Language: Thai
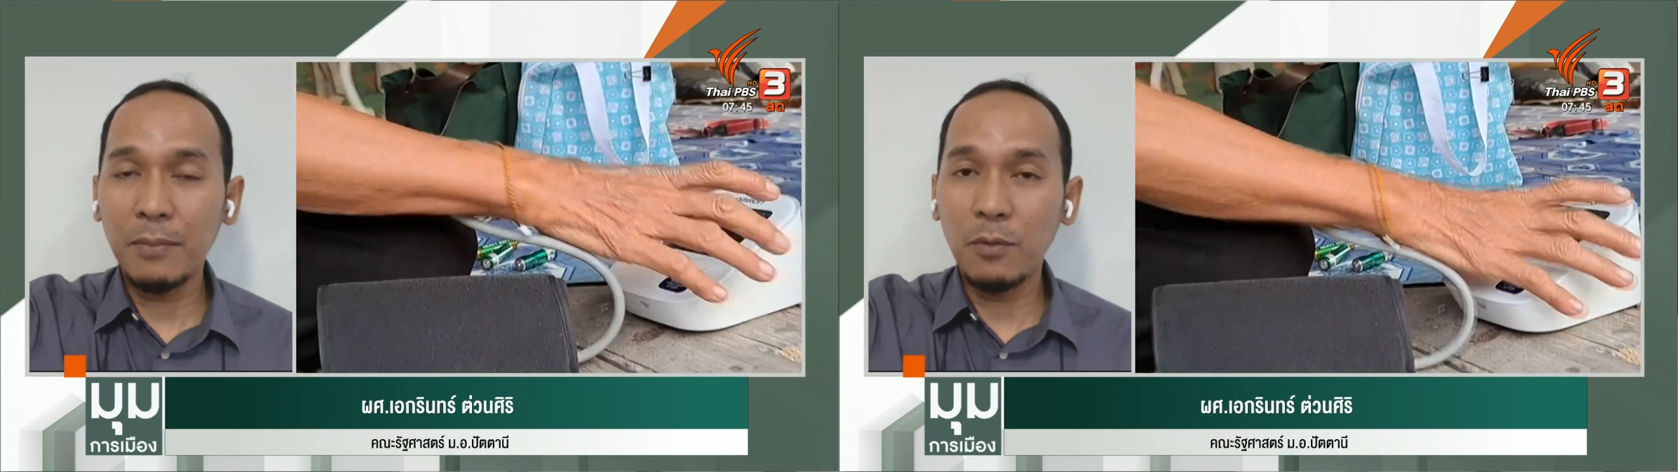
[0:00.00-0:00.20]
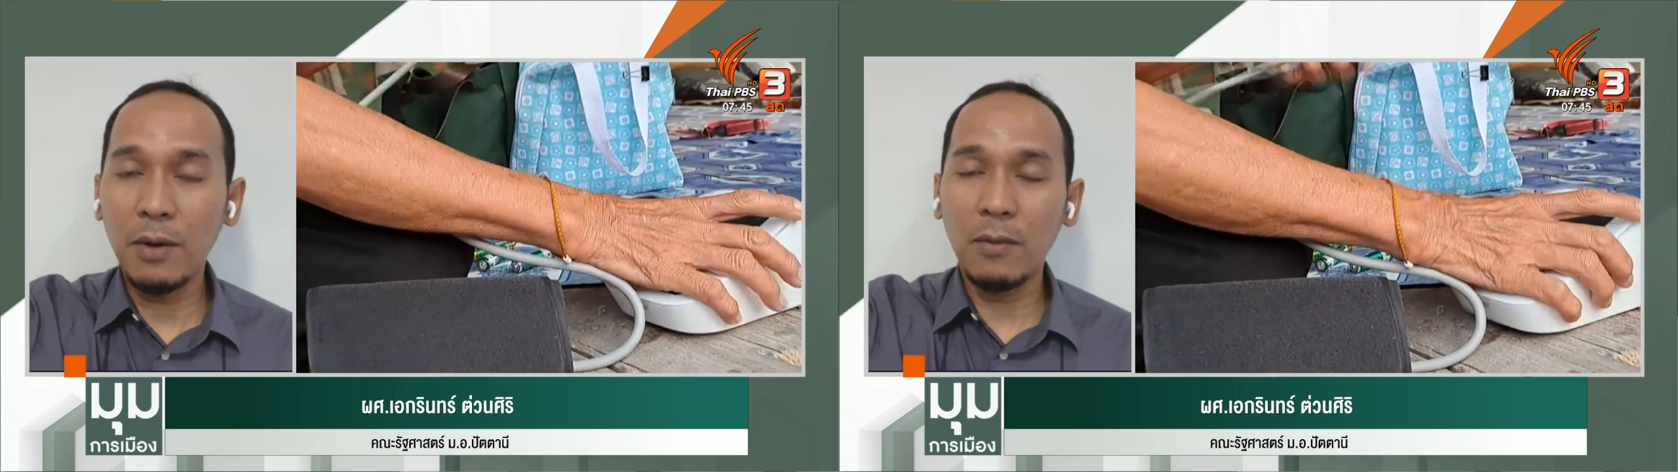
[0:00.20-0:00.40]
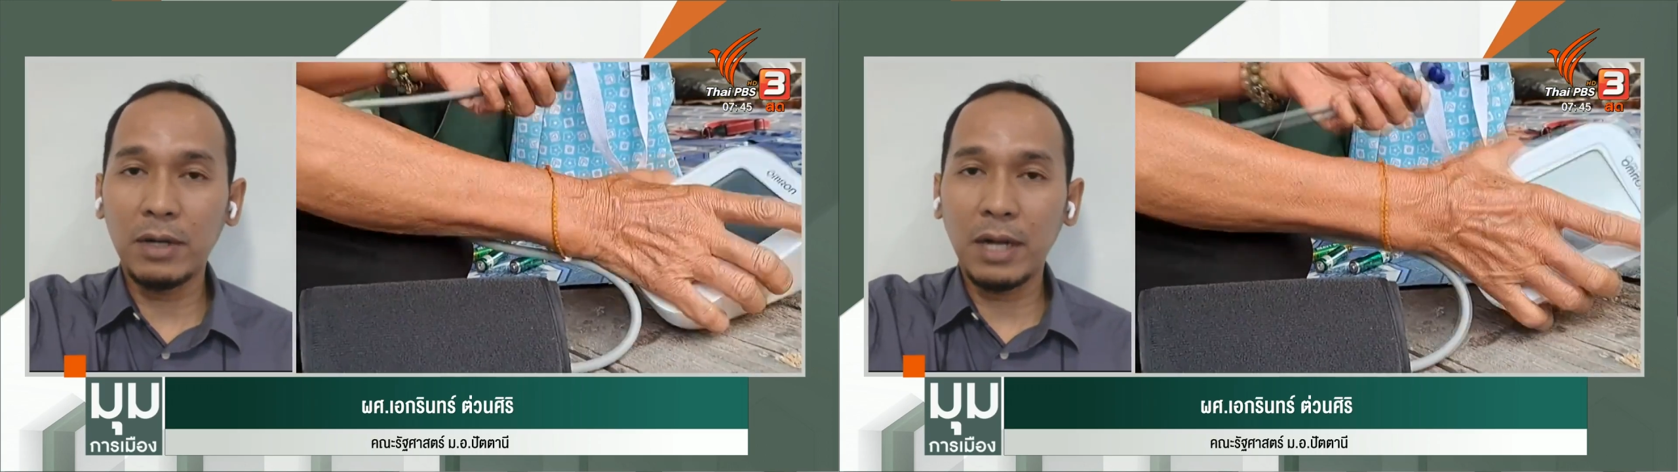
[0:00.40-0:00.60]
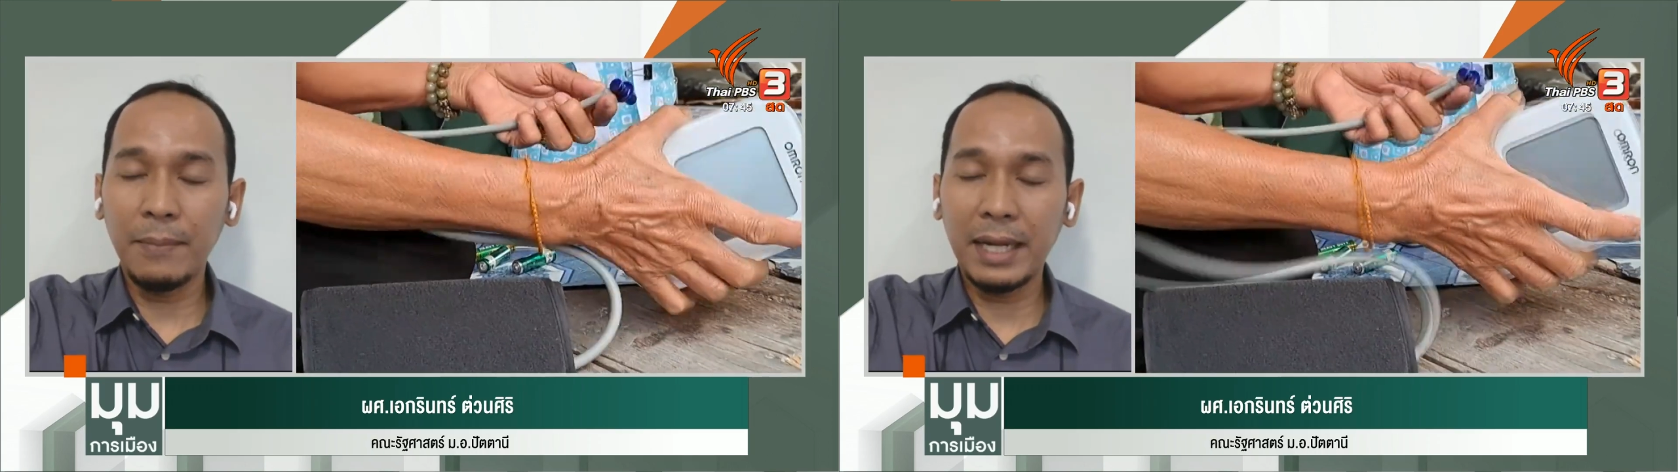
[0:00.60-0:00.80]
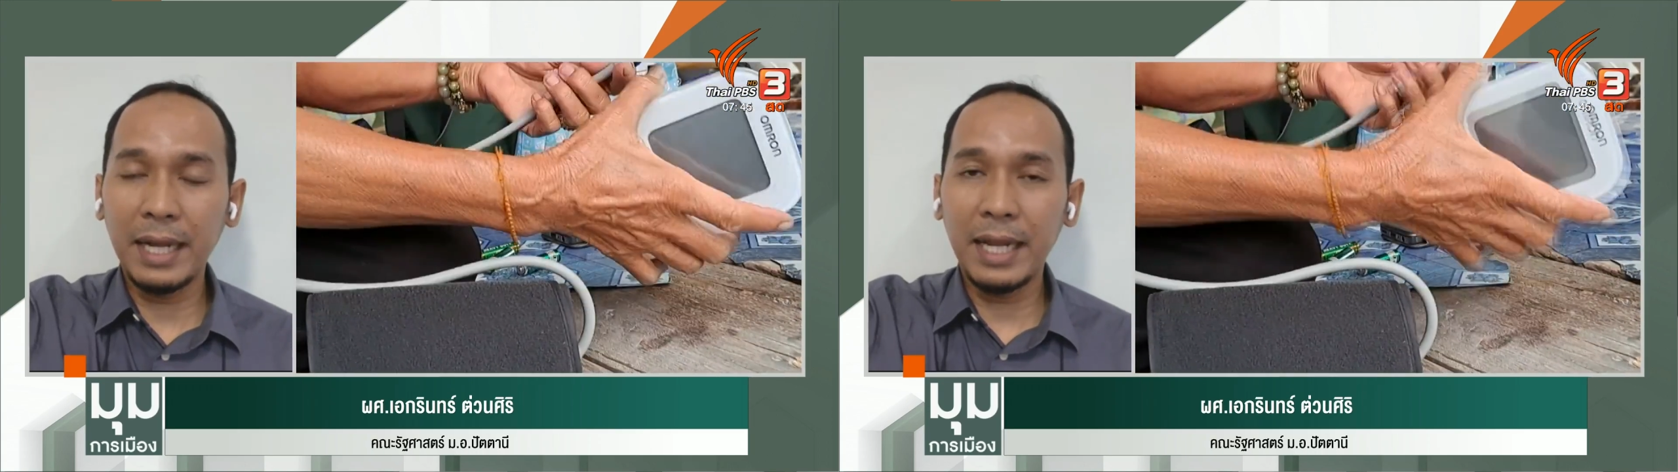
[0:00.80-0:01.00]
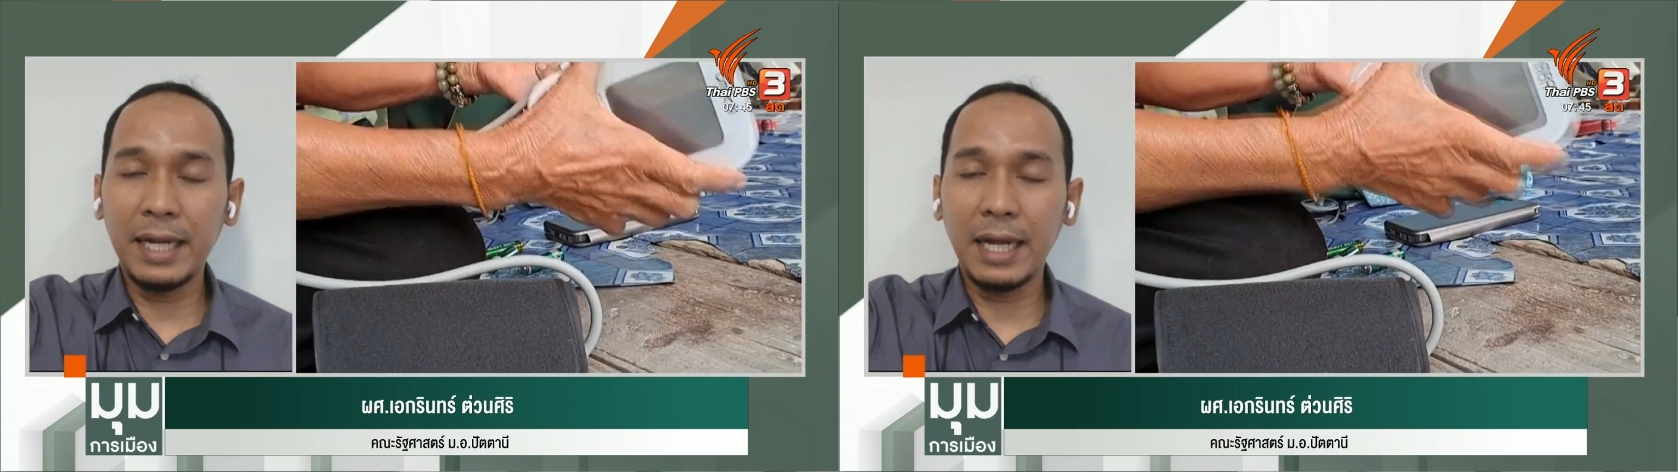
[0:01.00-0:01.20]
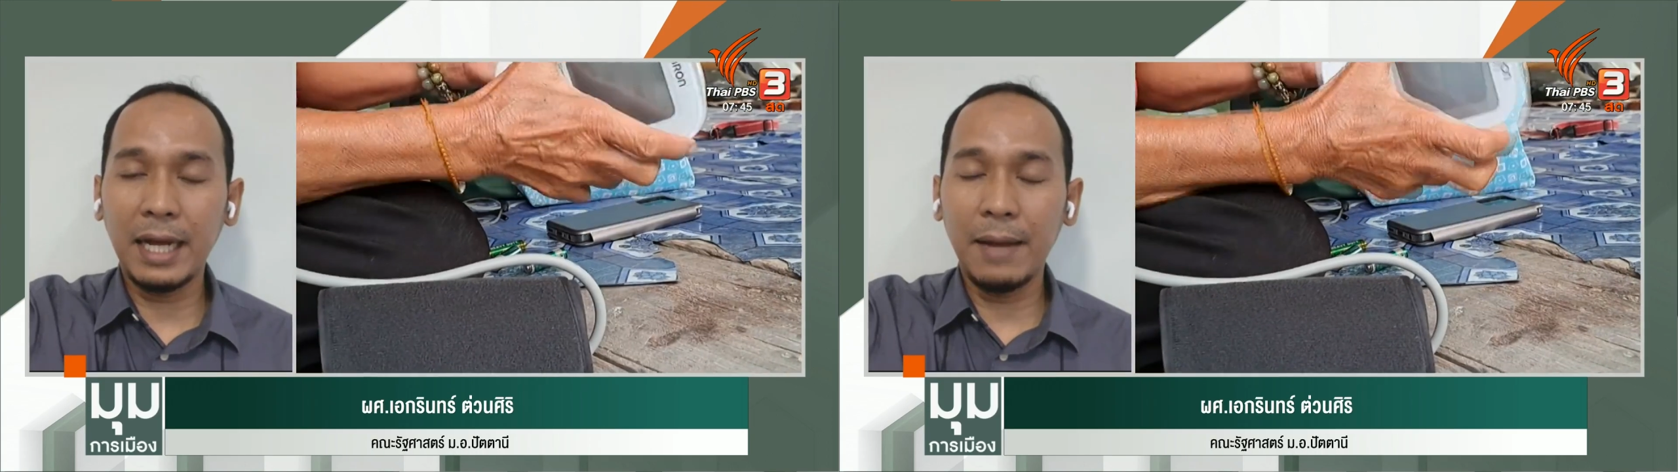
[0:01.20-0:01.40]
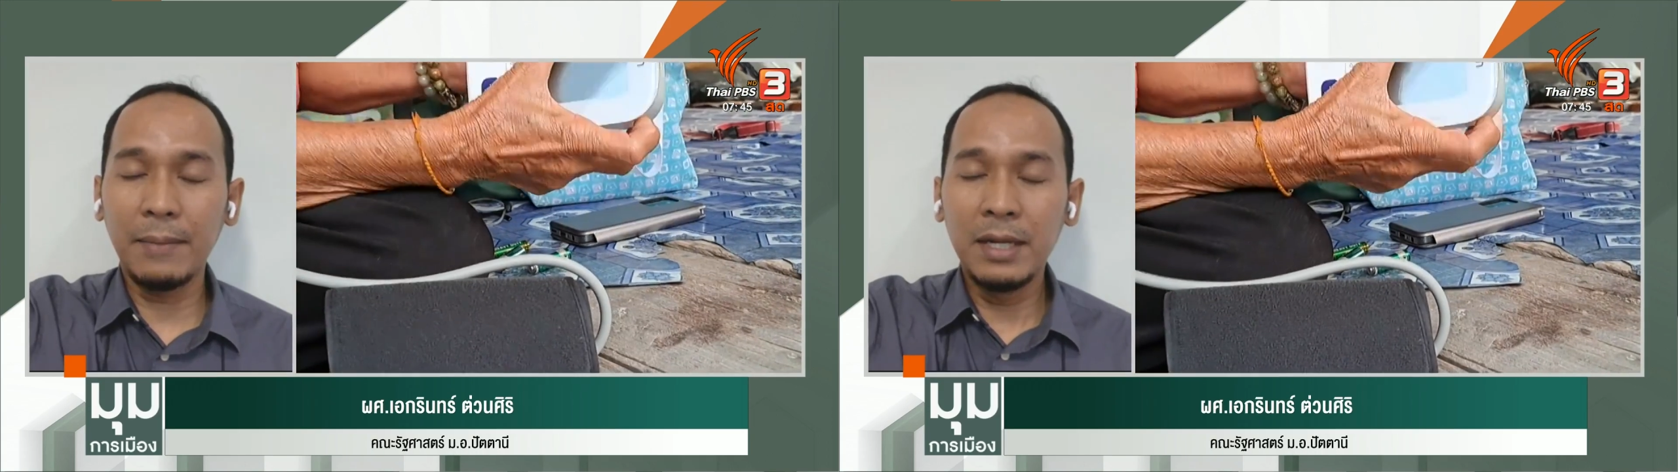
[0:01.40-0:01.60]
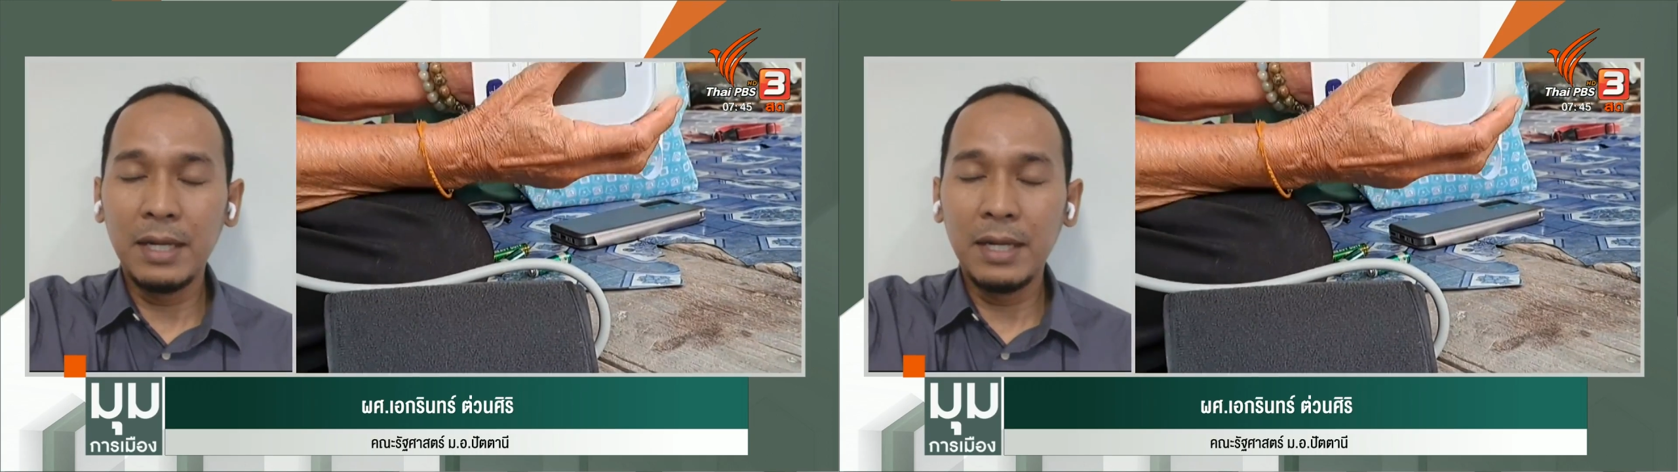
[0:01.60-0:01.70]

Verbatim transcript: ภาพรวมของทั้งประเทศนะครับ